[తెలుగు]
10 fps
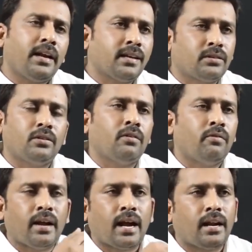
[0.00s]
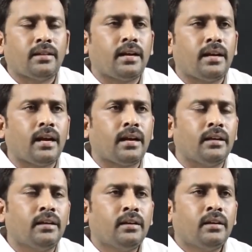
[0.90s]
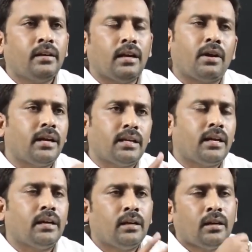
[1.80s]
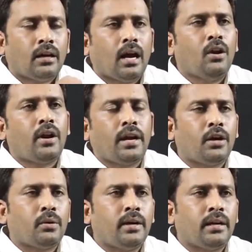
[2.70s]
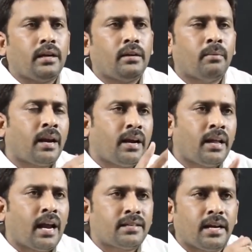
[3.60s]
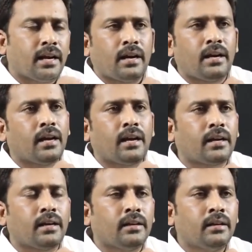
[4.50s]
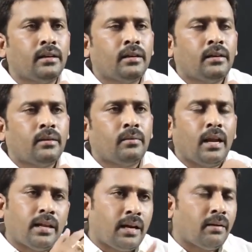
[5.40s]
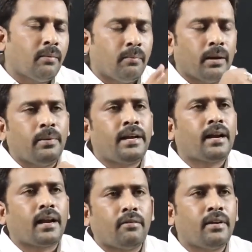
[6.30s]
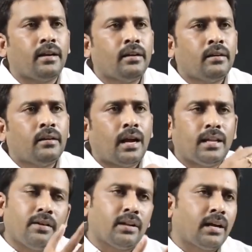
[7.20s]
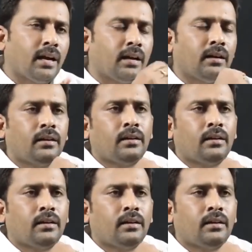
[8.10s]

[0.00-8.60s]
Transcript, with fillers: వైఎస్ వివేకానంద రెడ్డి గారి ఎవరైతే అల్లుడైనటువంటి మర్రెడ్డి రాజశేఖర రెడ్డి గారికి లేదంటే బీటెక్ రవి అదేవిధంగా